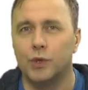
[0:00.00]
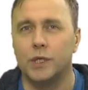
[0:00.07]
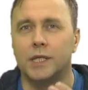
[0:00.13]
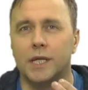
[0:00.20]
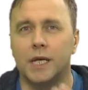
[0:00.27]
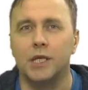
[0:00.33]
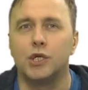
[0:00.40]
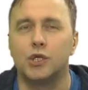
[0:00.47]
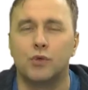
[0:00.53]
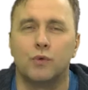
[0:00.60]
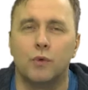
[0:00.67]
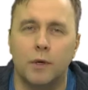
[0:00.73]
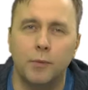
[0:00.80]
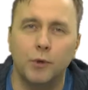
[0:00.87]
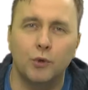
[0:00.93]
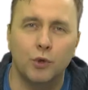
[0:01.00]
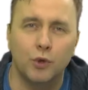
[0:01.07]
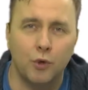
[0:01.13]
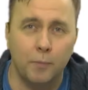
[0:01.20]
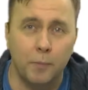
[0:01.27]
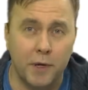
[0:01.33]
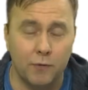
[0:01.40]
титаническую работу,
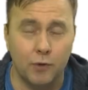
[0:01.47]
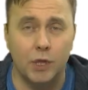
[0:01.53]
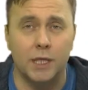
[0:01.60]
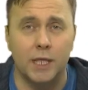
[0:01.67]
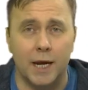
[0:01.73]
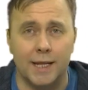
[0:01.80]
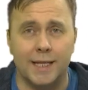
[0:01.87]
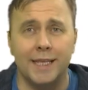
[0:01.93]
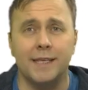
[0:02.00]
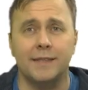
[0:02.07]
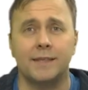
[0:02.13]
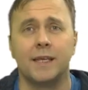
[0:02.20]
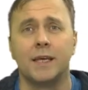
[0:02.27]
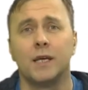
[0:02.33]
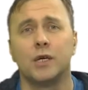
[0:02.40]
которую проводит артист,